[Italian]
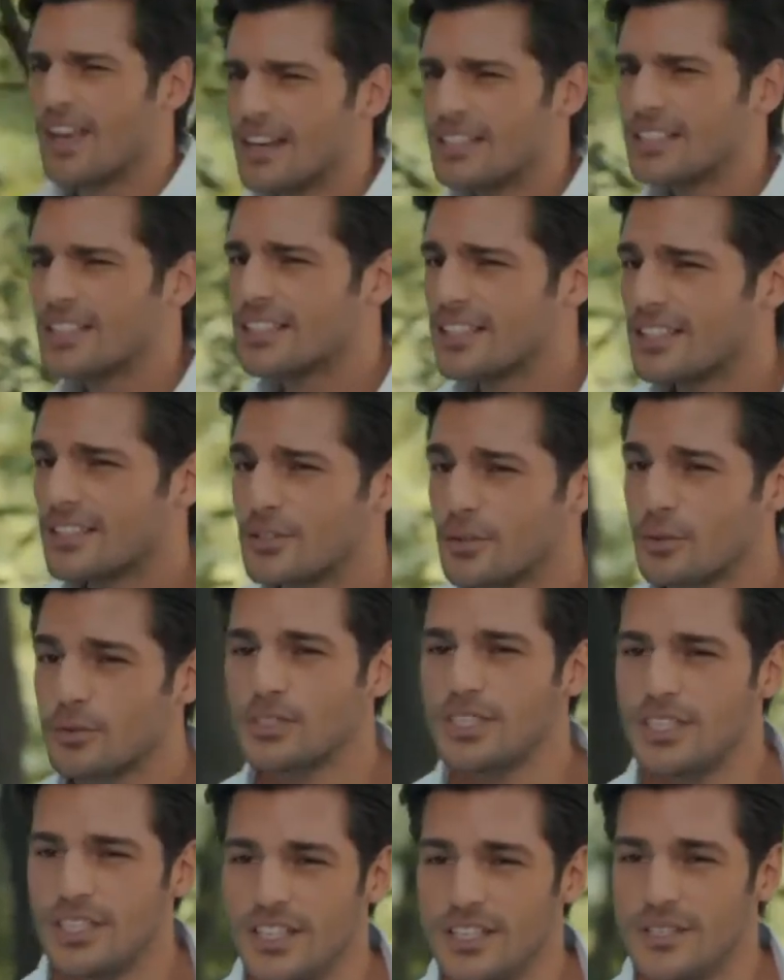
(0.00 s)
Oiku, tu
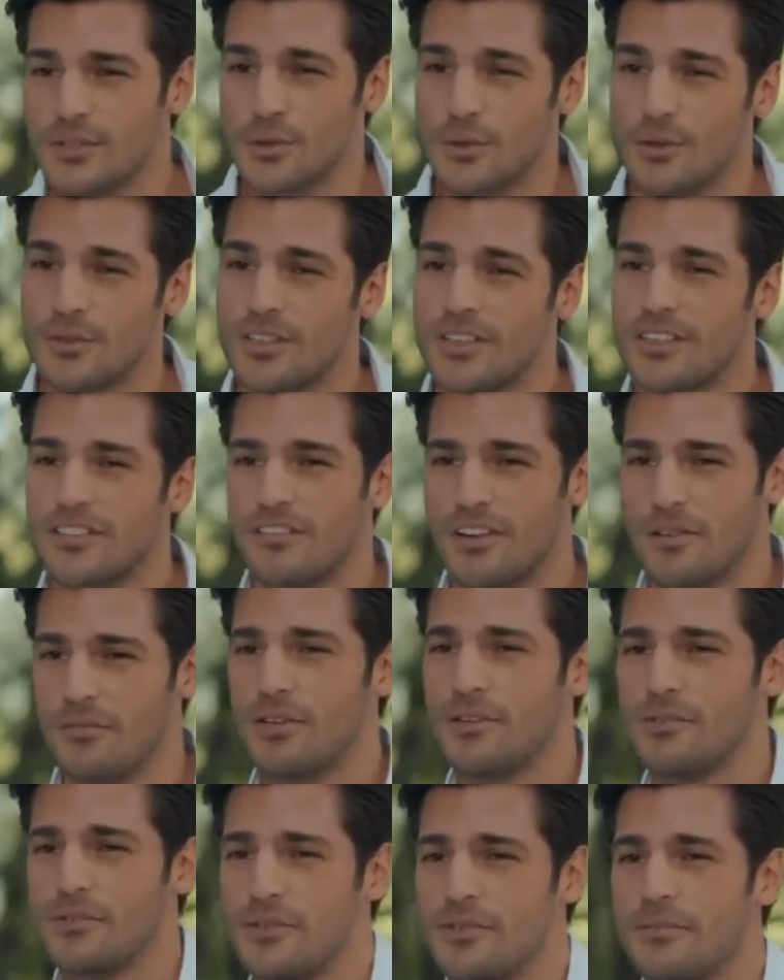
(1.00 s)
hai dei serissimi
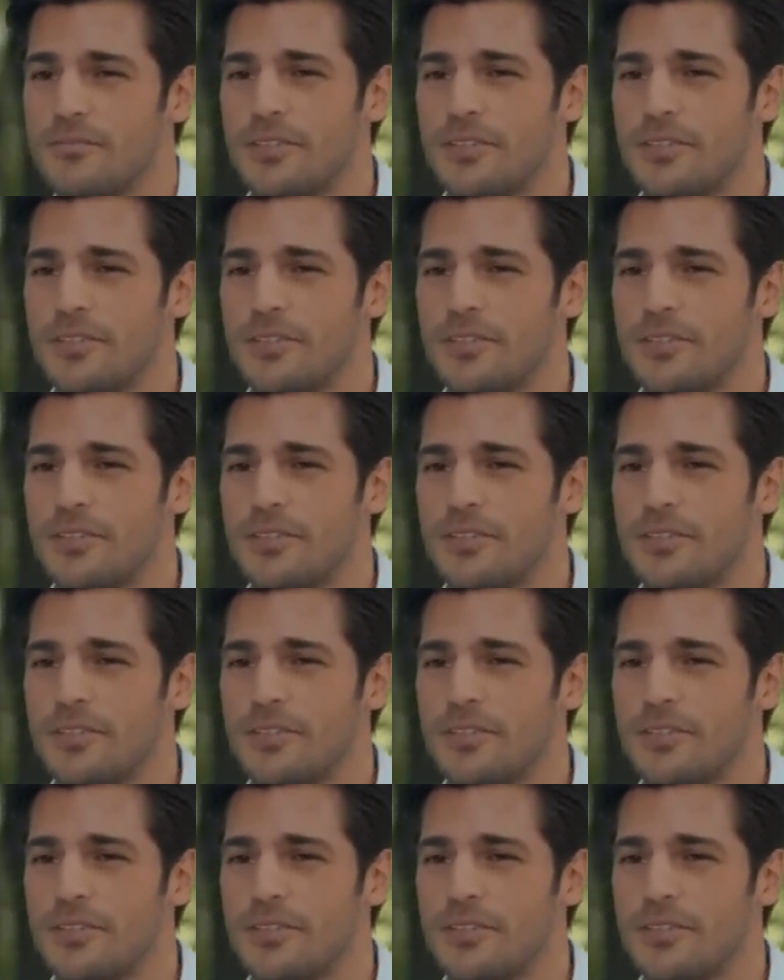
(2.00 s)
problemi, te